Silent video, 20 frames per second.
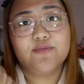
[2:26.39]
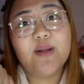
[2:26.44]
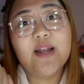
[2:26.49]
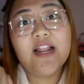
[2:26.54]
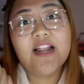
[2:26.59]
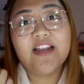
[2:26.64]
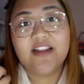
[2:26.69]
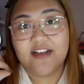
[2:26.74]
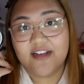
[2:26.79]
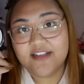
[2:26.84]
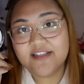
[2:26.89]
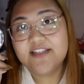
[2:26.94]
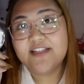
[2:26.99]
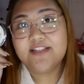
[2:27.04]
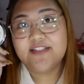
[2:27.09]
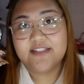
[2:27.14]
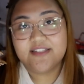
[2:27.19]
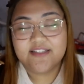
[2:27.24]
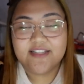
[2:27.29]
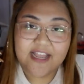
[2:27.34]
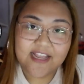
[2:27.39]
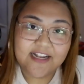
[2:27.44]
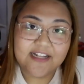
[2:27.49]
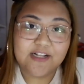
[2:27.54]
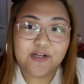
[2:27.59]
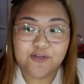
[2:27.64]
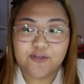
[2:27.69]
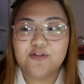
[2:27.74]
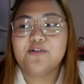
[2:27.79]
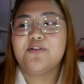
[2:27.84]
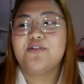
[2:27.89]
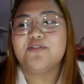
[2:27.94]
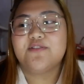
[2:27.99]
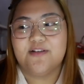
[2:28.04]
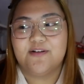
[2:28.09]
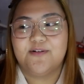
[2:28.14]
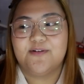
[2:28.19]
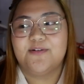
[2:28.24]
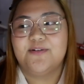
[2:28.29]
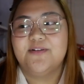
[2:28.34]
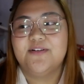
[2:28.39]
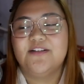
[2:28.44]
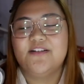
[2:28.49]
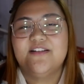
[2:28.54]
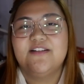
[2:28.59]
Wala lang, kasi dahil lang curious ako.